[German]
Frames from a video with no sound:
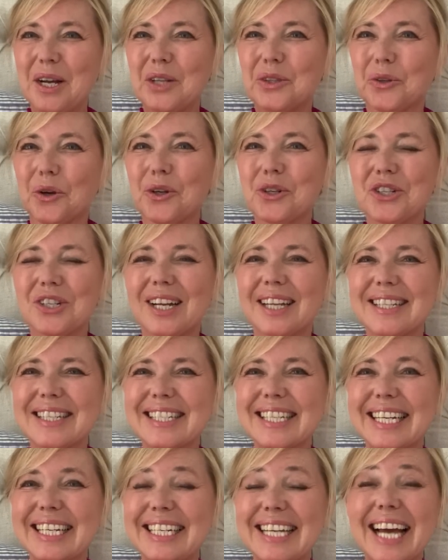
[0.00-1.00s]

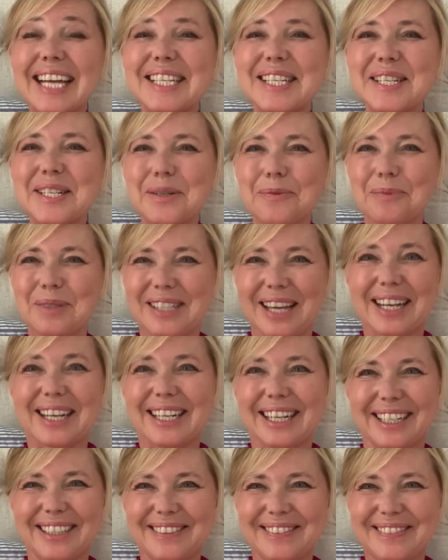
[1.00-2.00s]
Deutschlands kleinstem
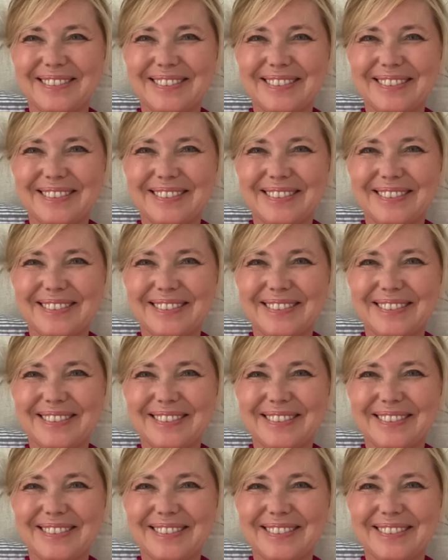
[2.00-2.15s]
Sender.